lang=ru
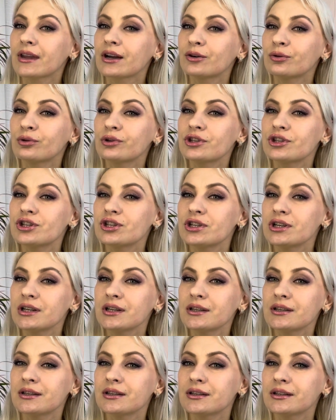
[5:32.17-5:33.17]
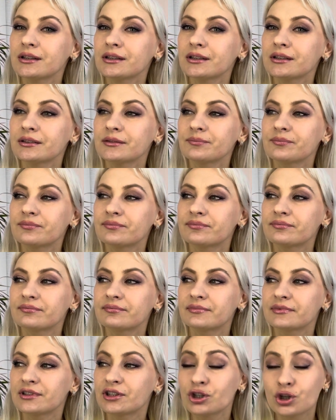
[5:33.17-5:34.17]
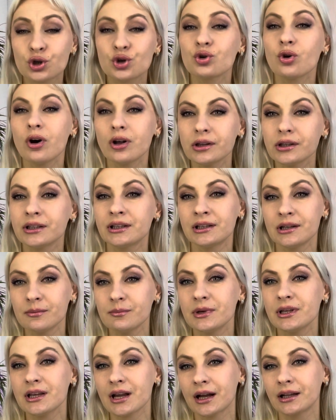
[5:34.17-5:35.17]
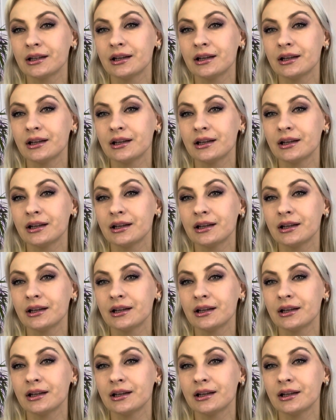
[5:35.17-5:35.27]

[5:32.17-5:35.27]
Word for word: очень тяжелый для меня.